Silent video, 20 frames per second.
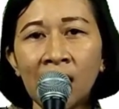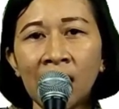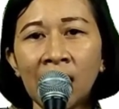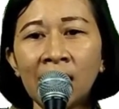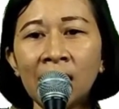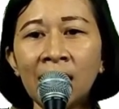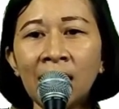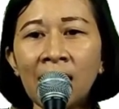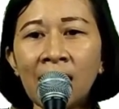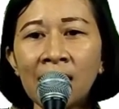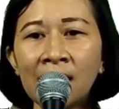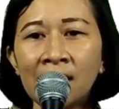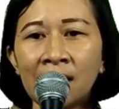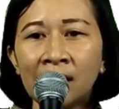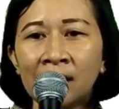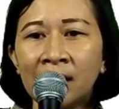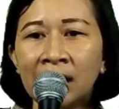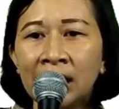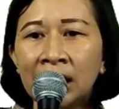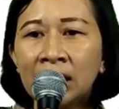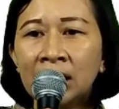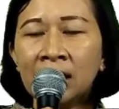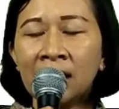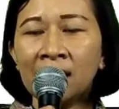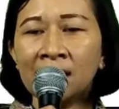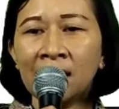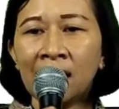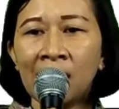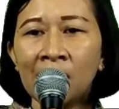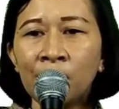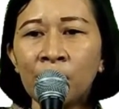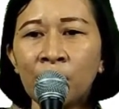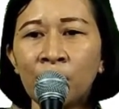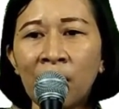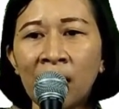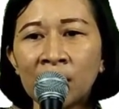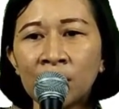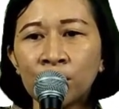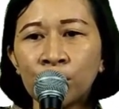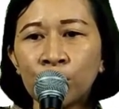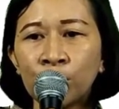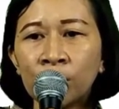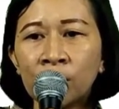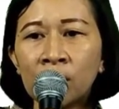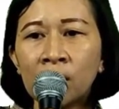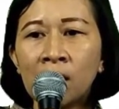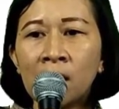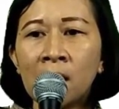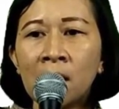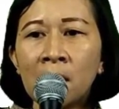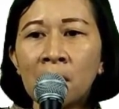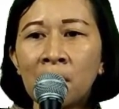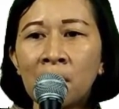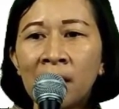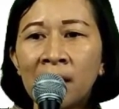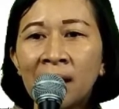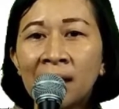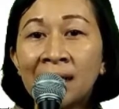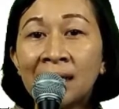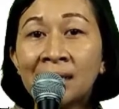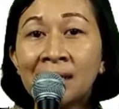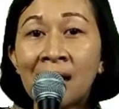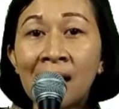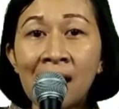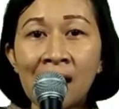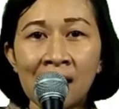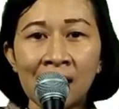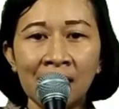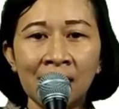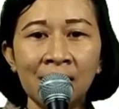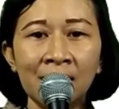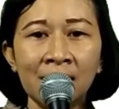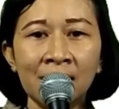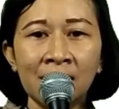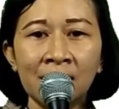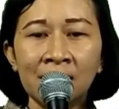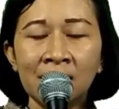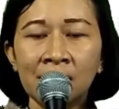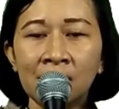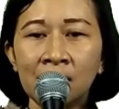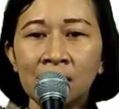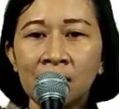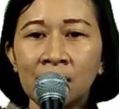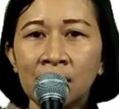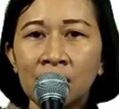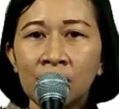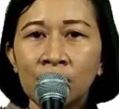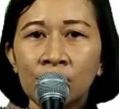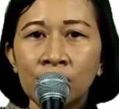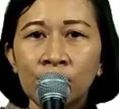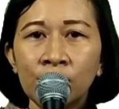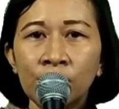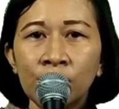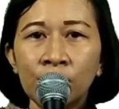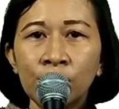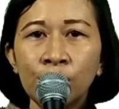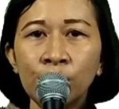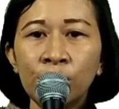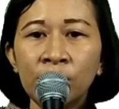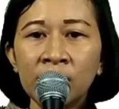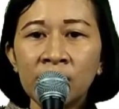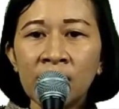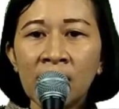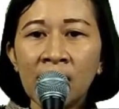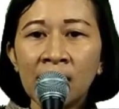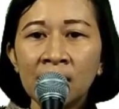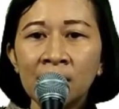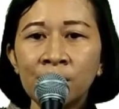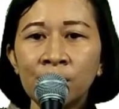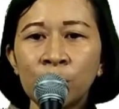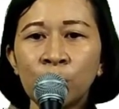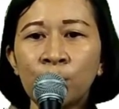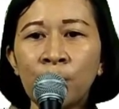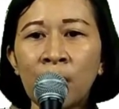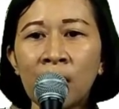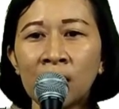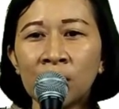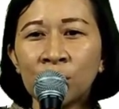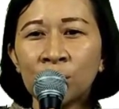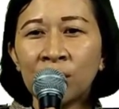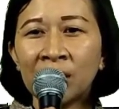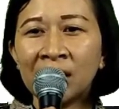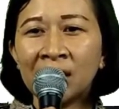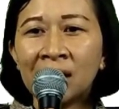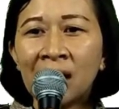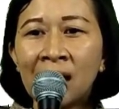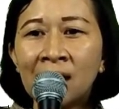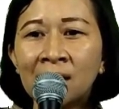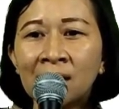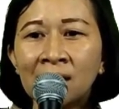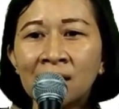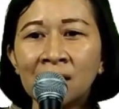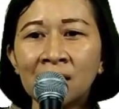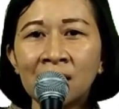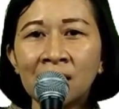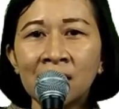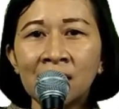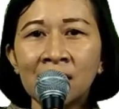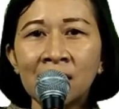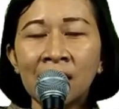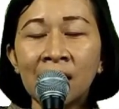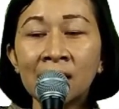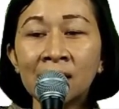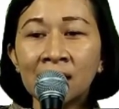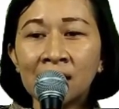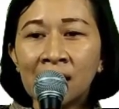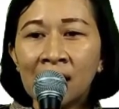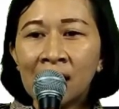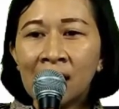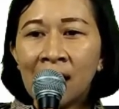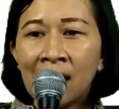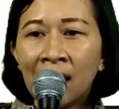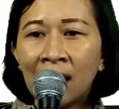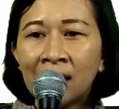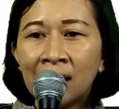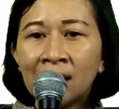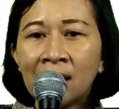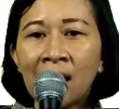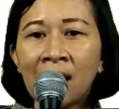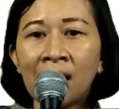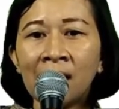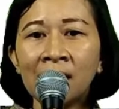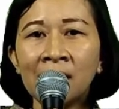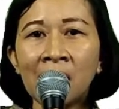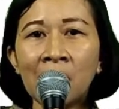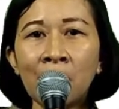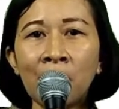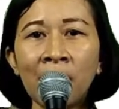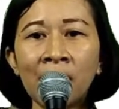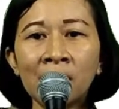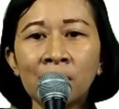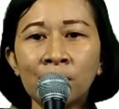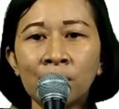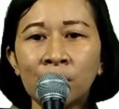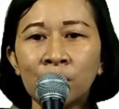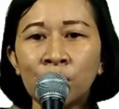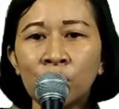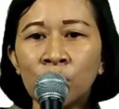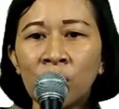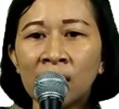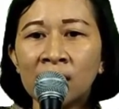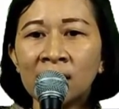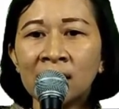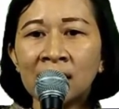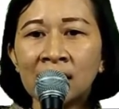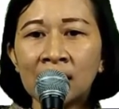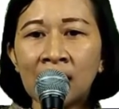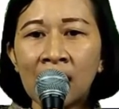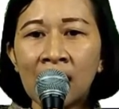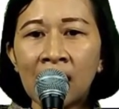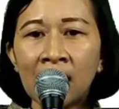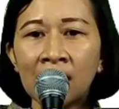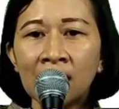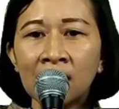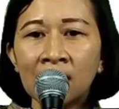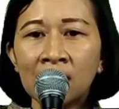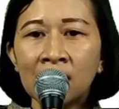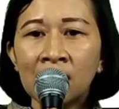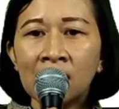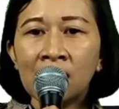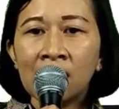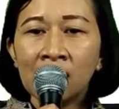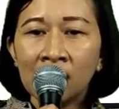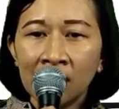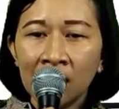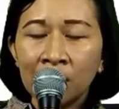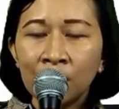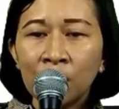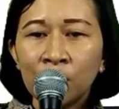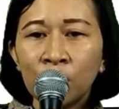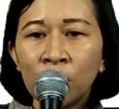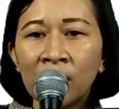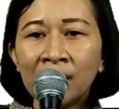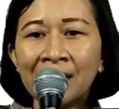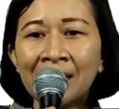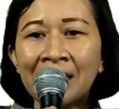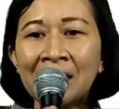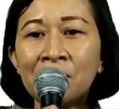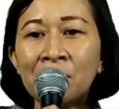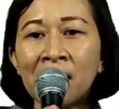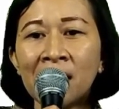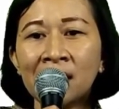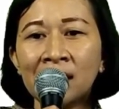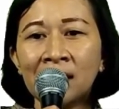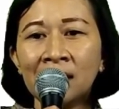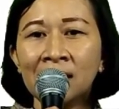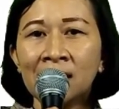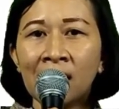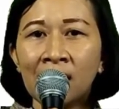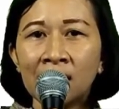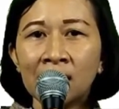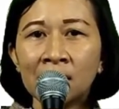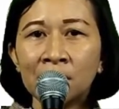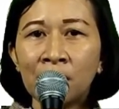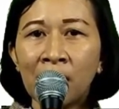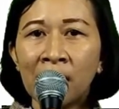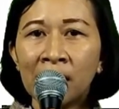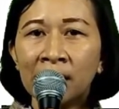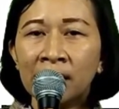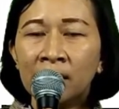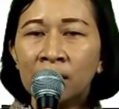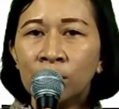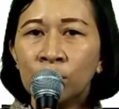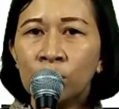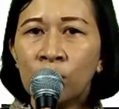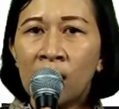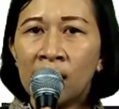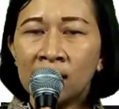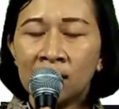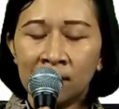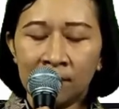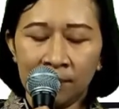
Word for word: Inilah yang ingin dikatakan pemazmur pada kita hari ini. Ujian berupa kesulitan dan kegagalan akan dapat membuat kita dan membuat iman kita semakin kuat.